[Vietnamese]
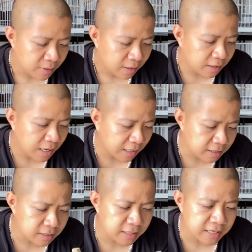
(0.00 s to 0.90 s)
Thì cái
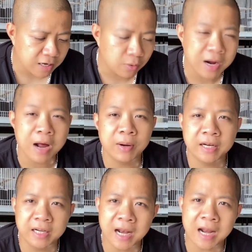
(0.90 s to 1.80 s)
chương trình tặng cầu gạo này
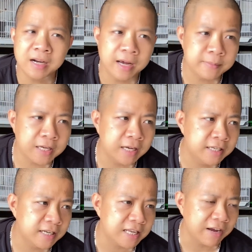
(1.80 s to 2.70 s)
thì lát nữa em sẽ
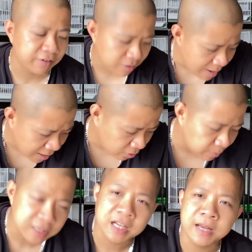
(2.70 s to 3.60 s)
chia sẻ với các bác. Còn
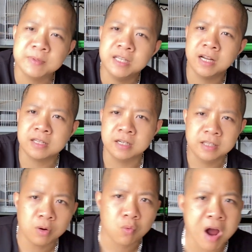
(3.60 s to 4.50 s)
bây giờ em xin giới
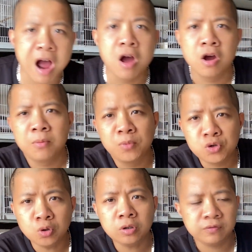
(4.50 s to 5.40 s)
thiệu qua một
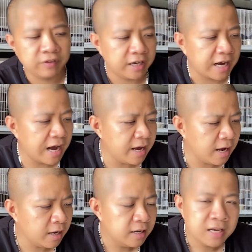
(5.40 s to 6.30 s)
chút về cái
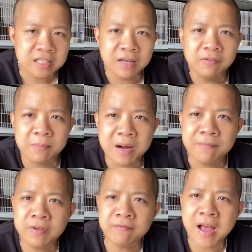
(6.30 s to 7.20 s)
sản phẩm
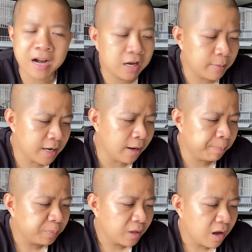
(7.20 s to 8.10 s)
Cám víp Vàng này các bác nhé.
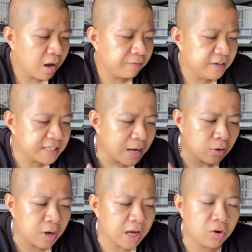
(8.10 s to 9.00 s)
À, vì sao
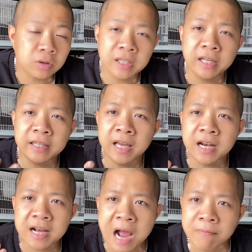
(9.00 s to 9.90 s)
nó lại có cái tên
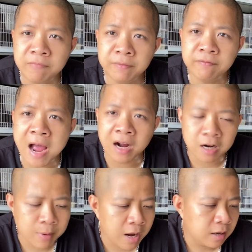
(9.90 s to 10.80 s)
là Cám víp Vàng
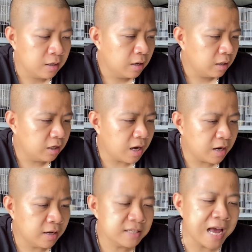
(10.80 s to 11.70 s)
các bạn? Thì à,
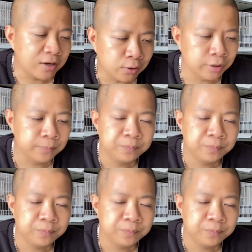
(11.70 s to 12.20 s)
đơn giản thôi.